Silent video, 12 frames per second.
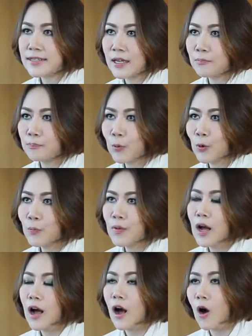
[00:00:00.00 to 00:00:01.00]
เสร็จปุ๊บ
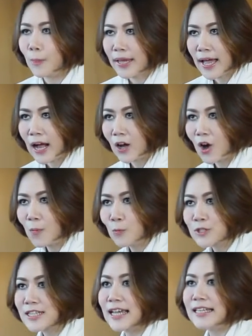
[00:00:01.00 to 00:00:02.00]
ออกไปหาข้อมู
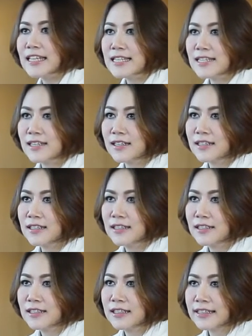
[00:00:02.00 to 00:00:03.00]
ลสถานที่จริง
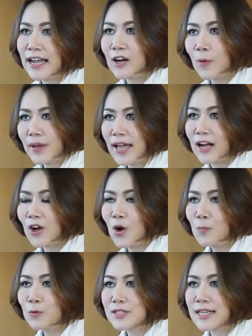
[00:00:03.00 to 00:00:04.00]
การออกไปหาข้อ
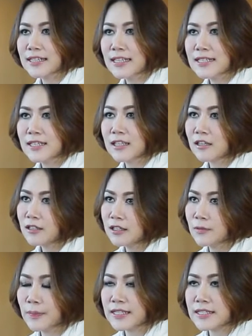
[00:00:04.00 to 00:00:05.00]
มูลสถานที่จริงก็คื
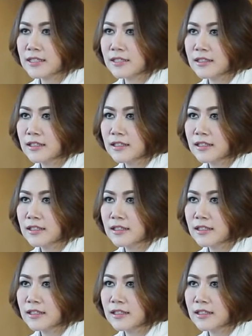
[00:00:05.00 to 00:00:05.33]
อไปเจอ